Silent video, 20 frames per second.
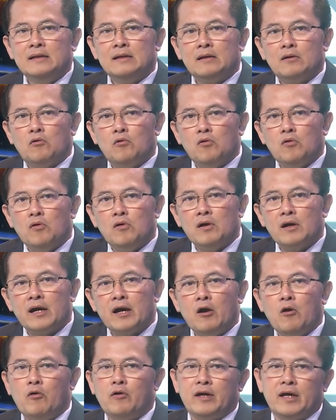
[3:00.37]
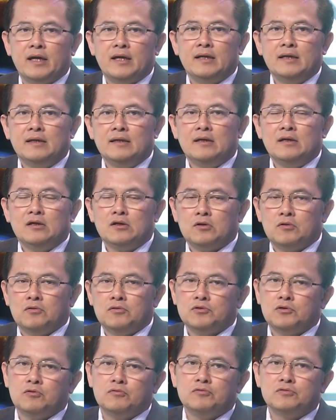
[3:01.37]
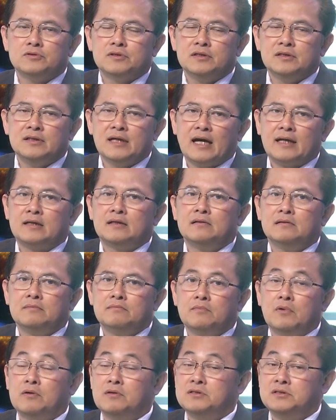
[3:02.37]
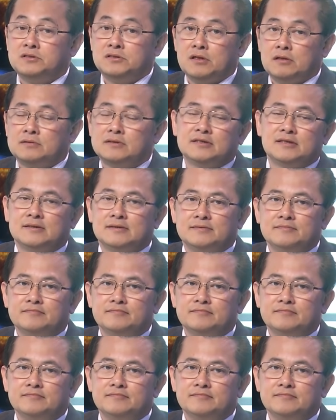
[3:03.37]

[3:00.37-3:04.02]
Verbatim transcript: của cái hội nghị của thủ tướng Anh Boris Johnson